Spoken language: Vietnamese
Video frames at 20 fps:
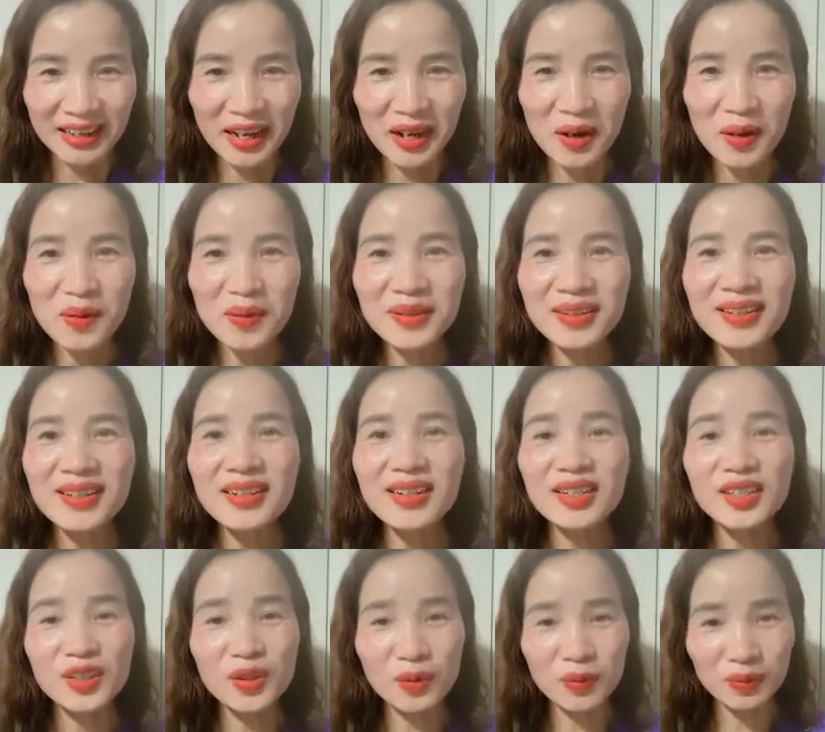nếu
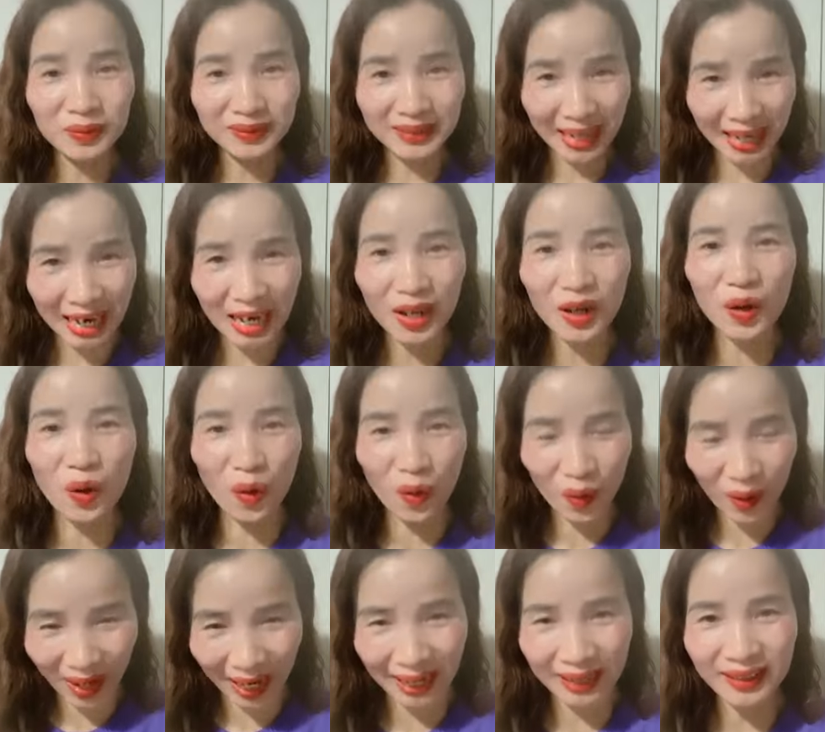như chúng ta
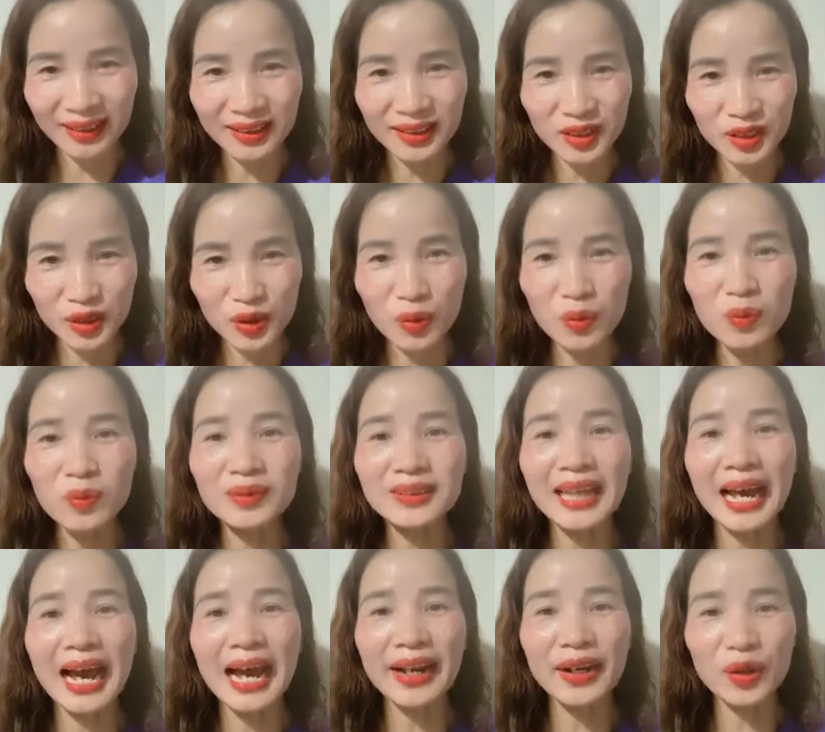cố gắng,
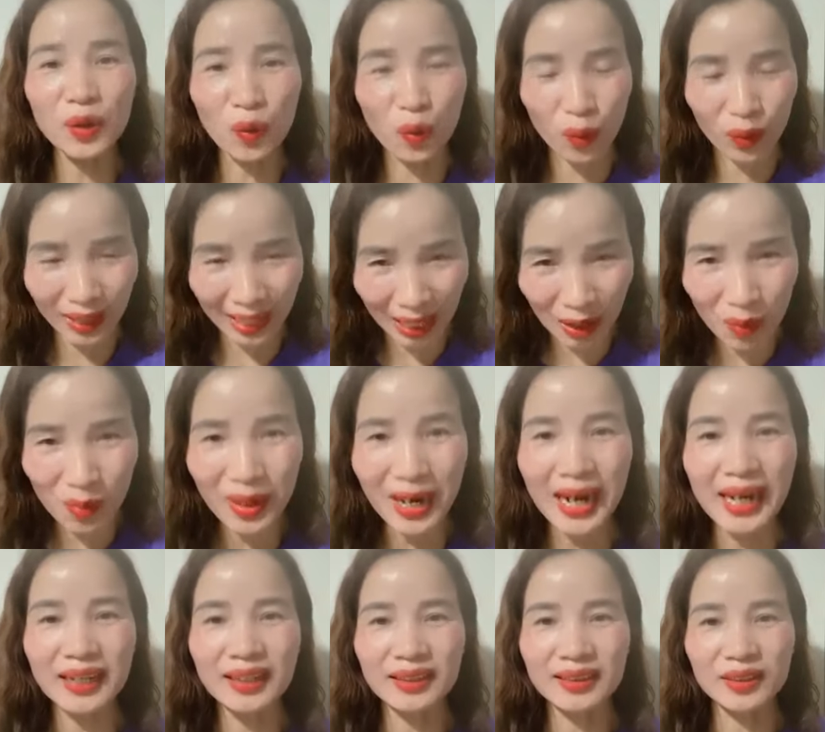chúng ta đủ khao
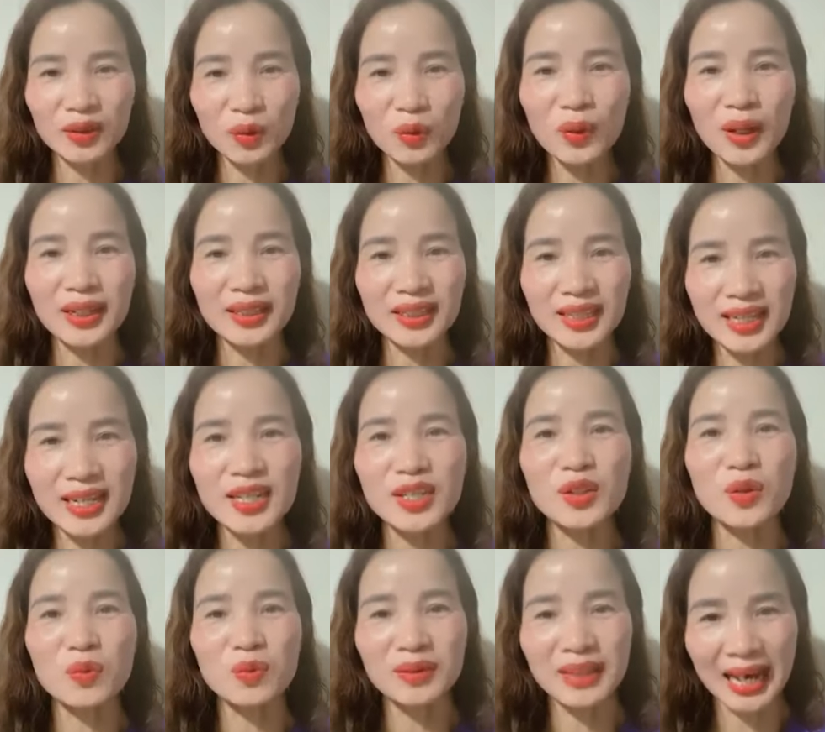khát, đúng không ạ?
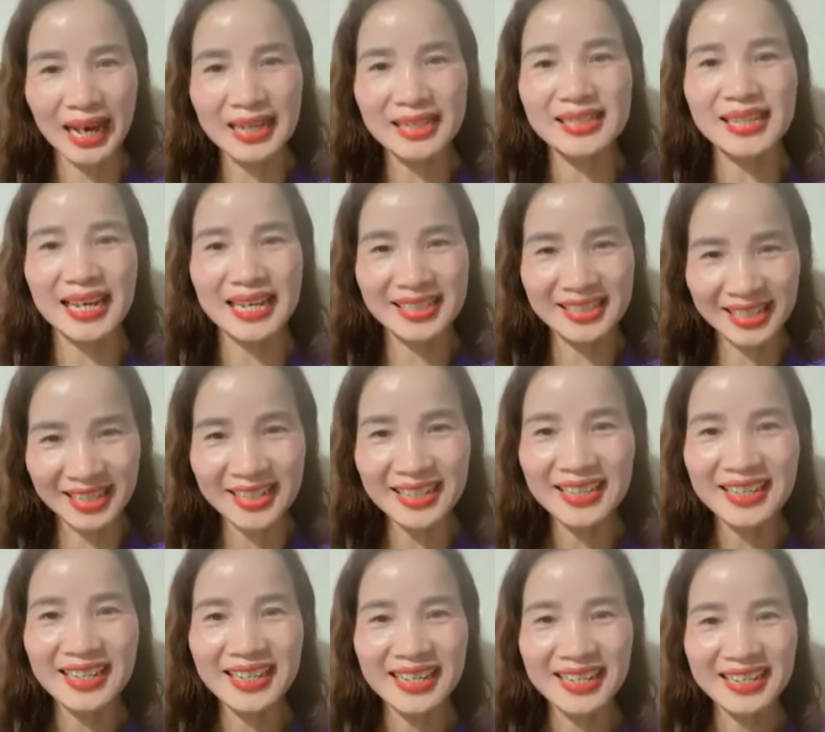Thì chúng ta sẽ
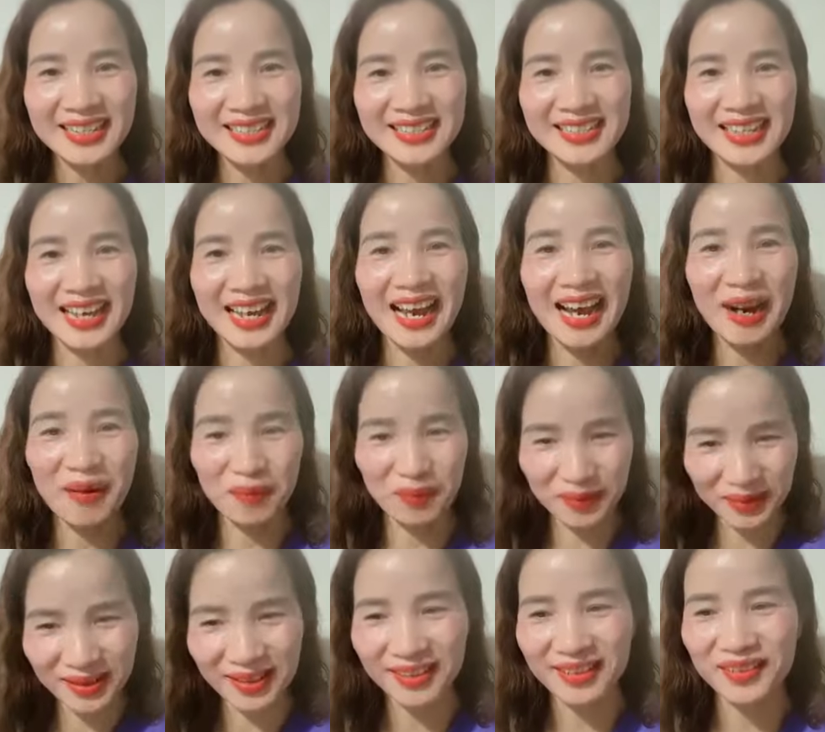gì? Sẽ học
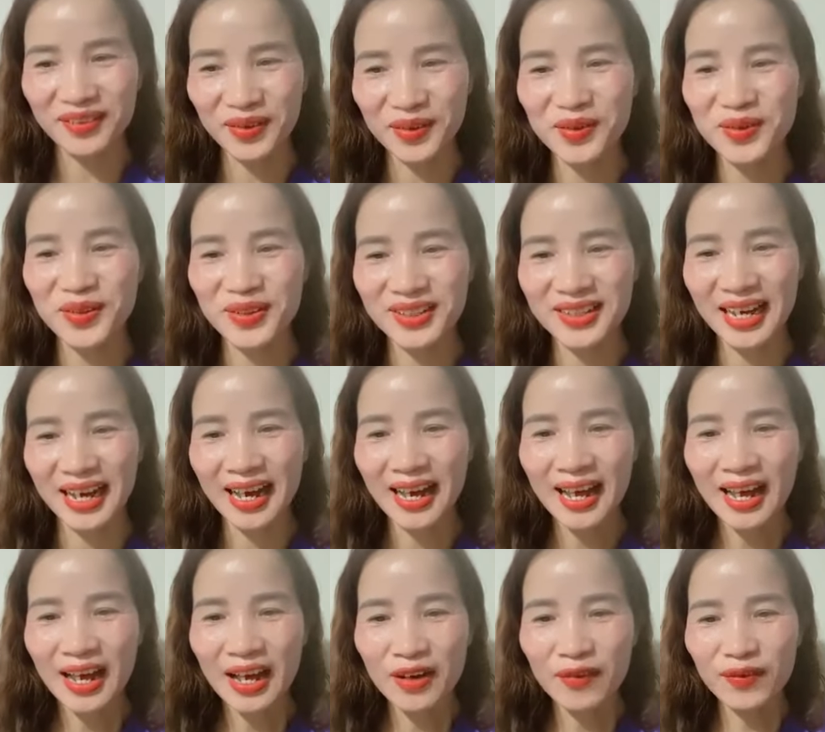được với quý chú anh chị ạ.
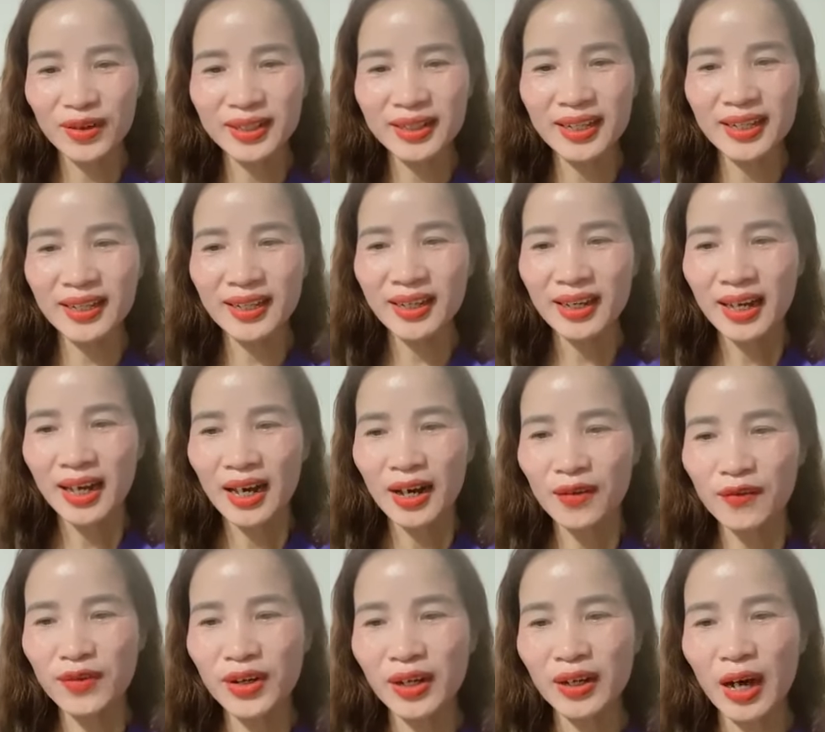Vậy thì
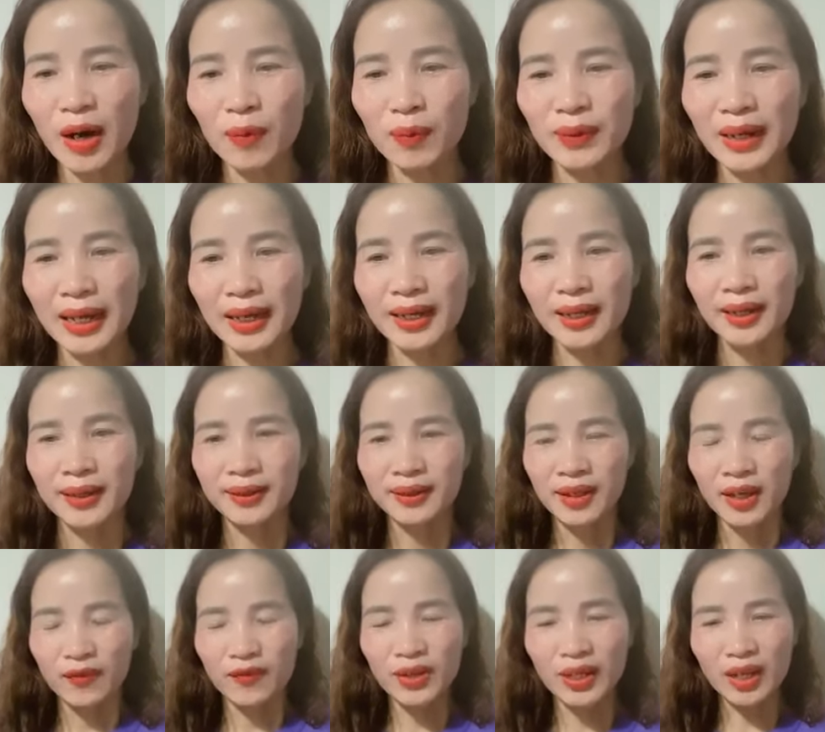việc học này,
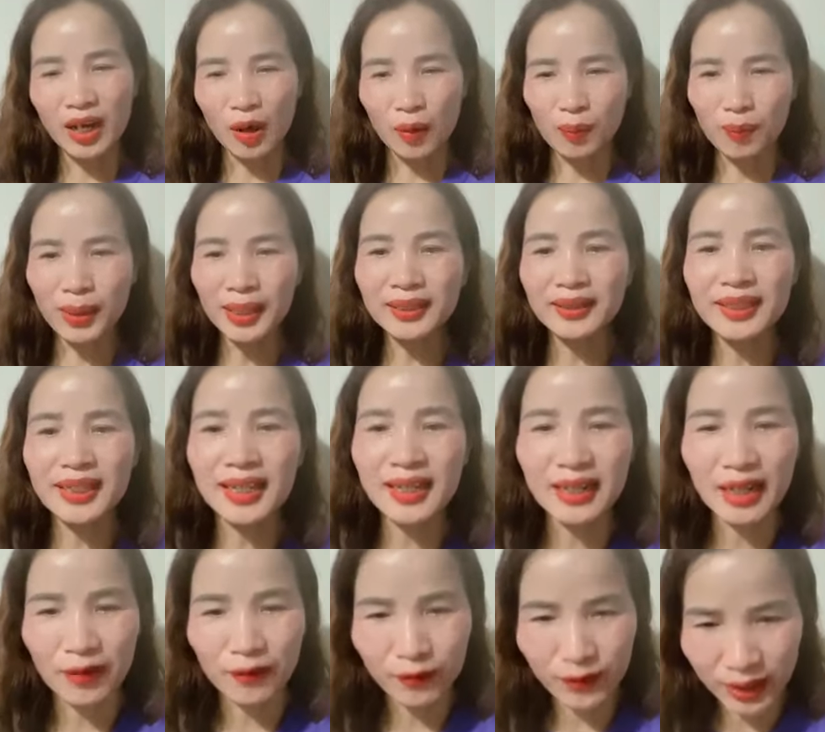việc học bắt
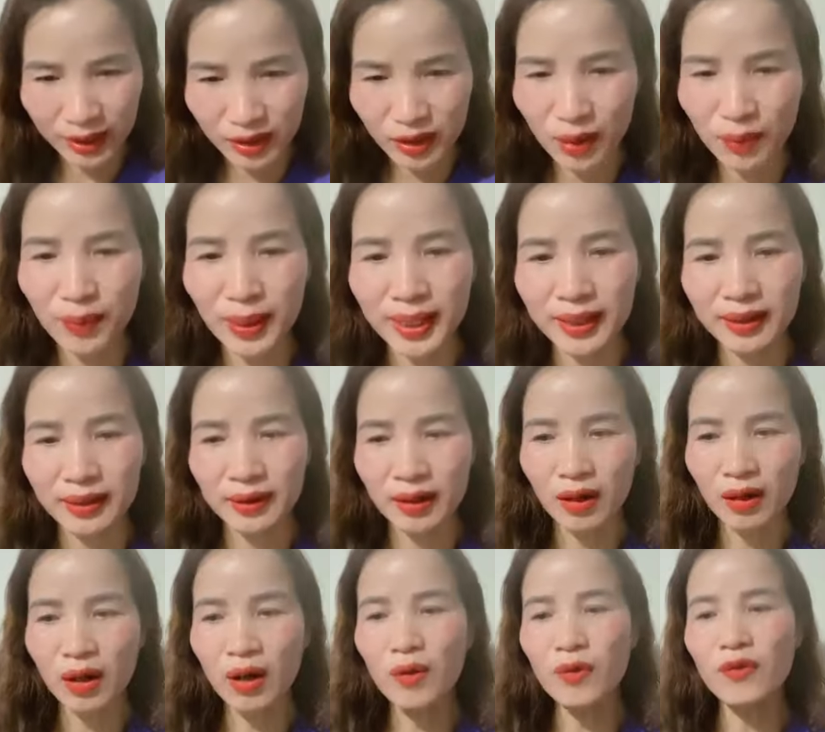tiền làm việc cho
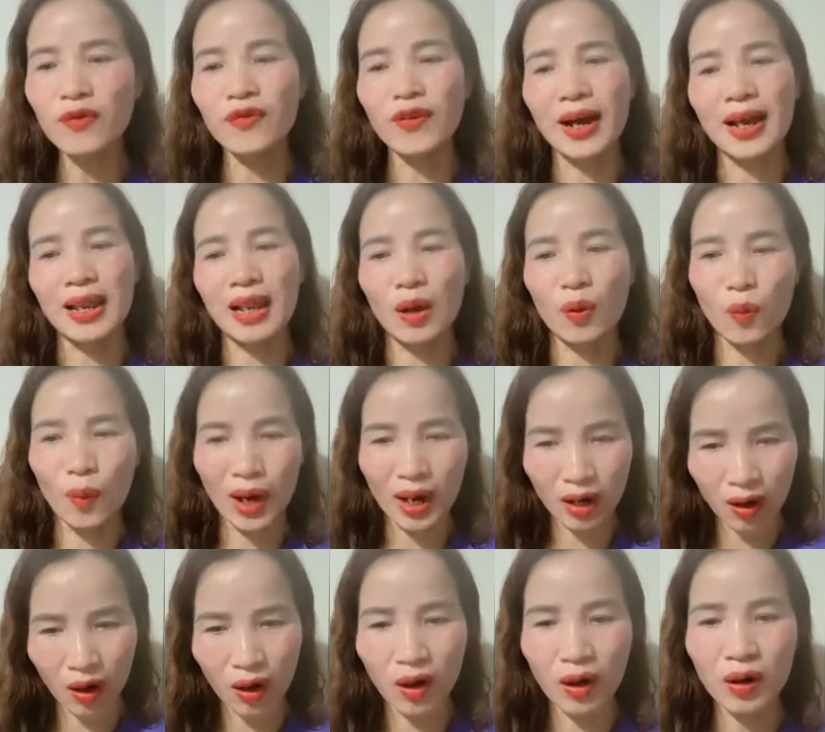mình nó không phải là
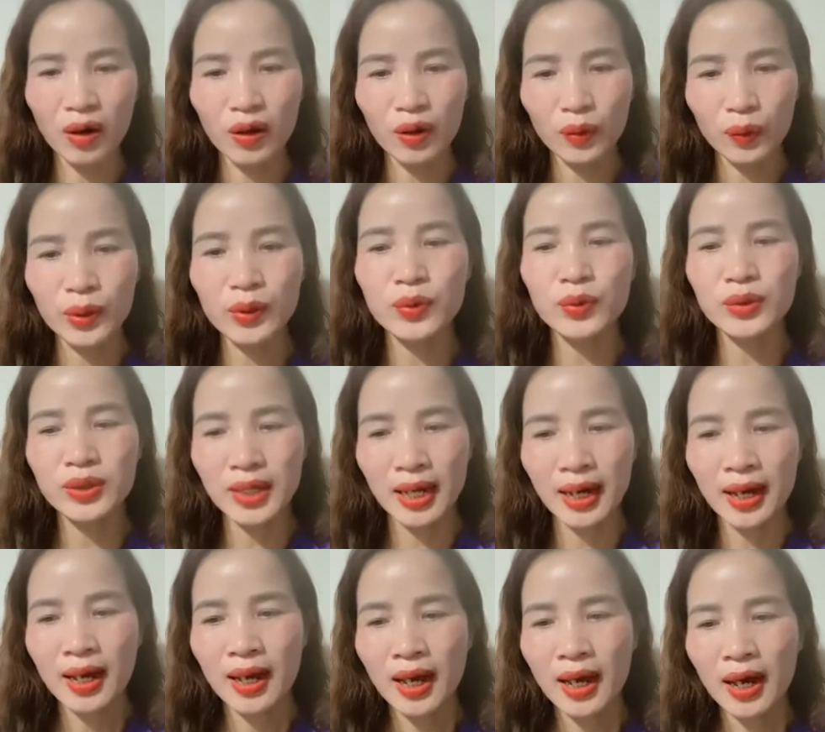quá khó quý chú anh
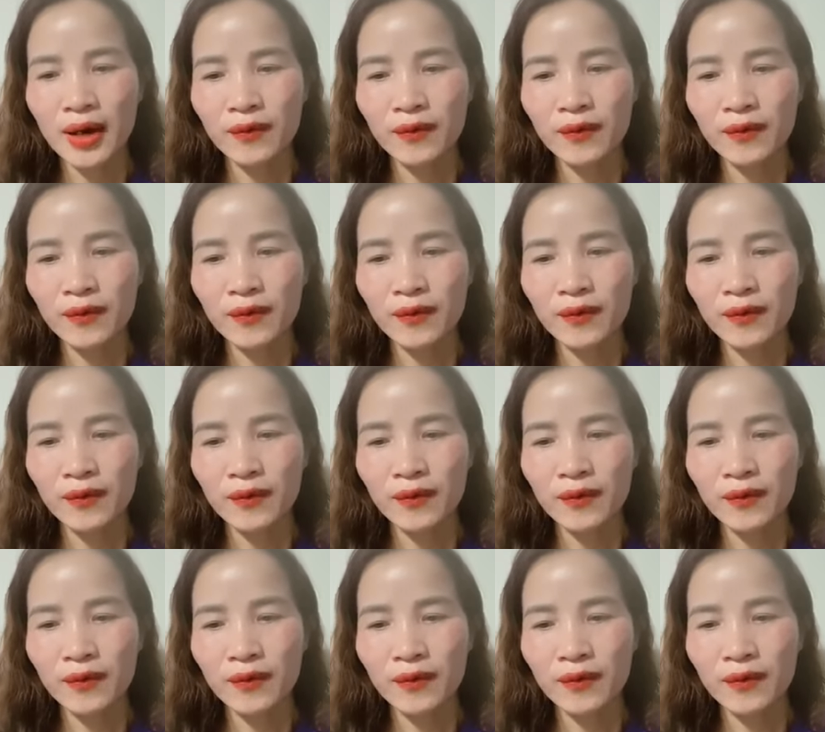chị ạ.